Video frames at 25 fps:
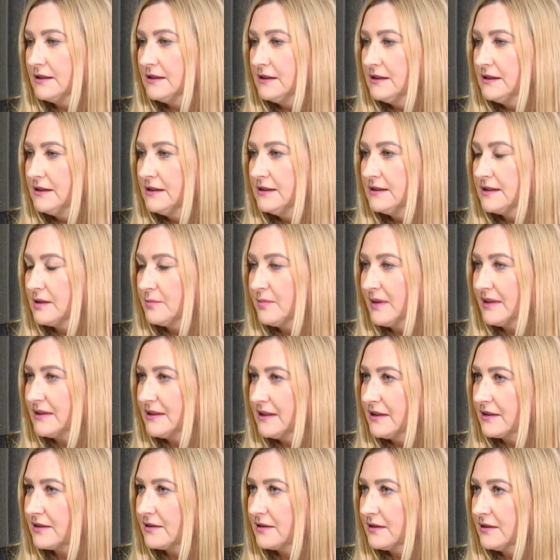I te
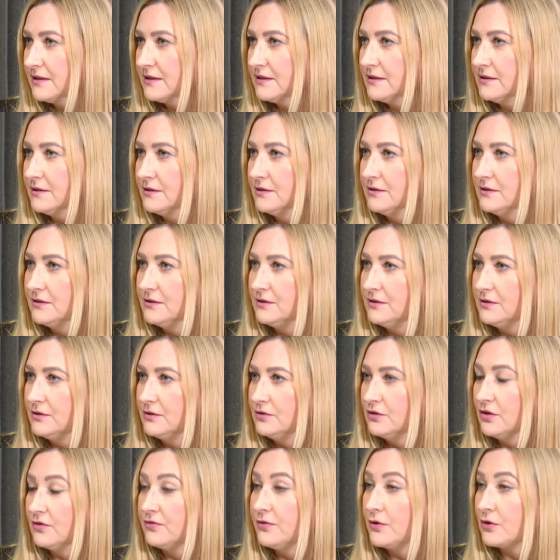banery y,
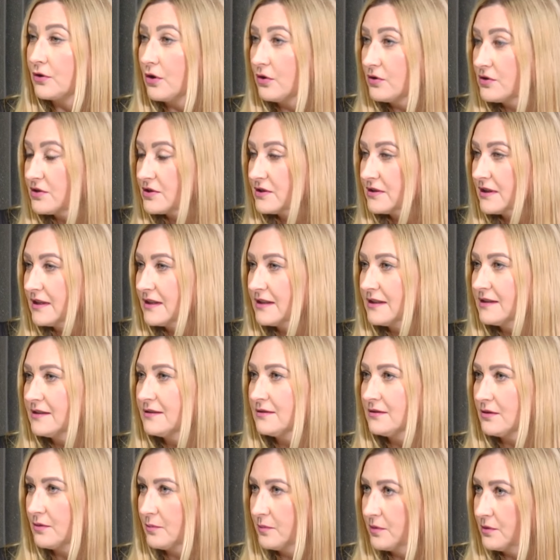noworoczne
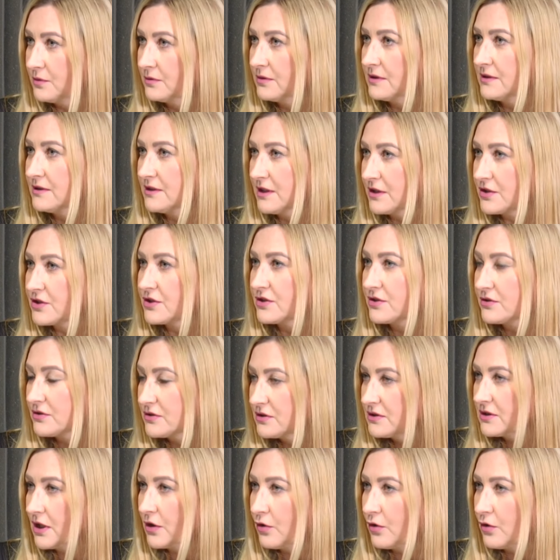to były też